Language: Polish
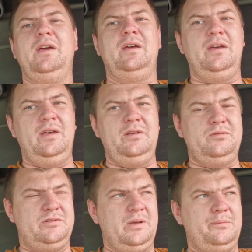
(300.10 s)
e,
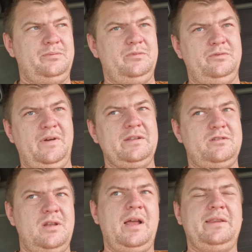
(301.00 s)
już tam
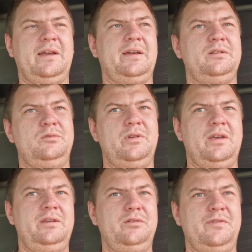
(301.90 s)
2-3 lata
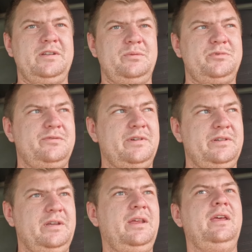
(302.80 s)
handluje. I uważam, że
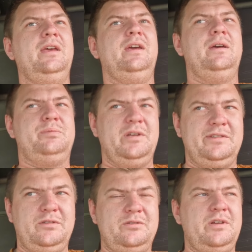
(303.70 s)
właśnie
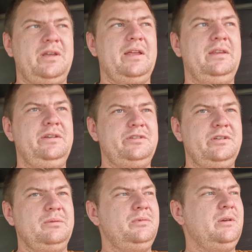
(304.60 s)
przez to, że ja nigdzie
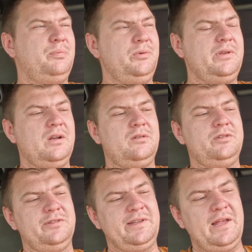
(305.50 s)
nie, nie pójdę, tylko
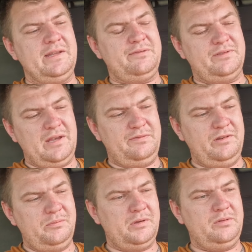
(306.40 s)
zostanę w tej
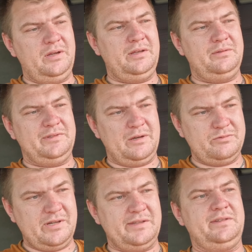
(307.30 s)
firmie, w której cały
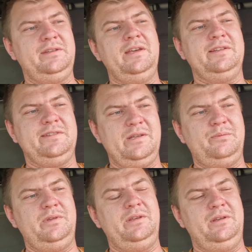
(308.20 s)
czas
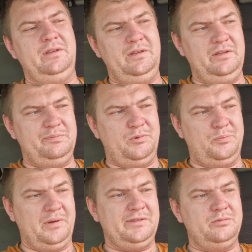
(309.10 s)
jestem i, i, i
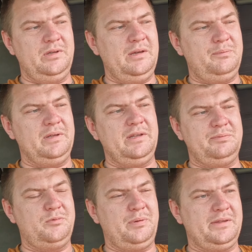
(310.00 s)
współpracuję, będę
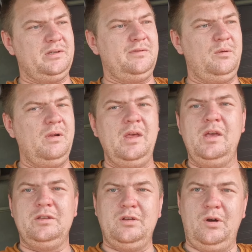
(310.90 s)
współpracował,
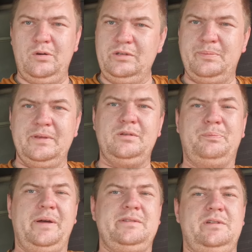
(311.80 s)
to oni będą
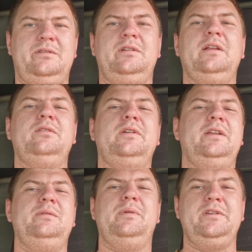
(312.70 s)
patrzeć na to,
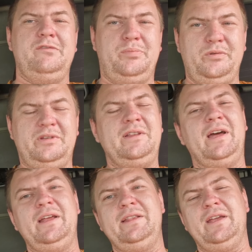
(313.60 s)
kiedy będzie w brud
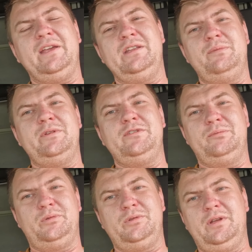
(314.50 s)
Idareta, kiedy będzie w
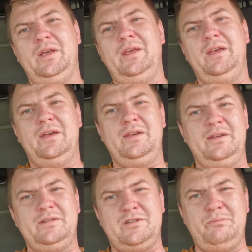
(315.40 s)
brud
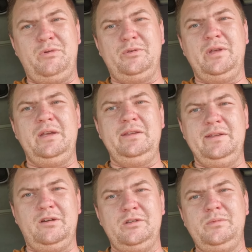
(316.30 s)
e, szampiona i
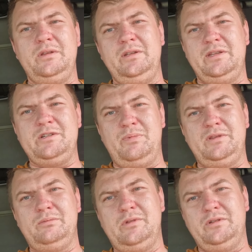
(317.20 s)
innych odmian i też
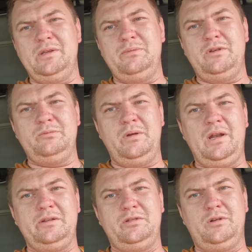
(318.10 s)
będą to ode mnie
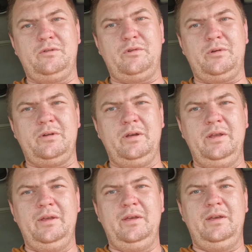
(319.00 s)
odbierać rok w rok.
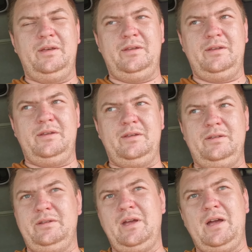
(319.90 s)
E,
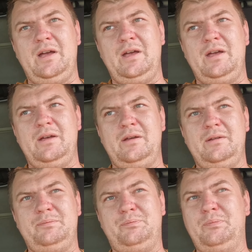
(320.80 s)

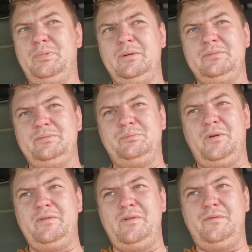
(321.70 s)
ja
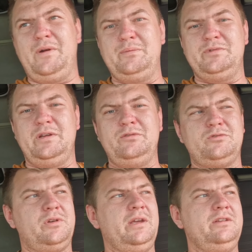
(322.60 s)
powiem Wam, że już
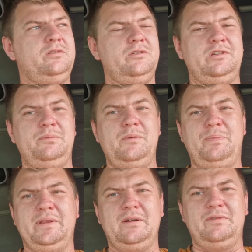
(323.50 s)
to kiedyś ktoś się mnie
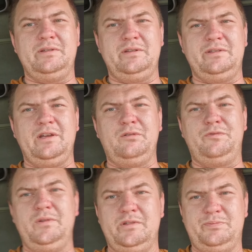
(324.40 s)
pytał właśnie, z jaką
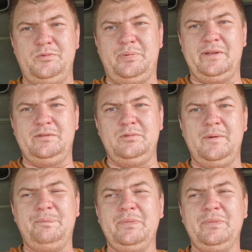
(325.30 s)
firmą współpracuję.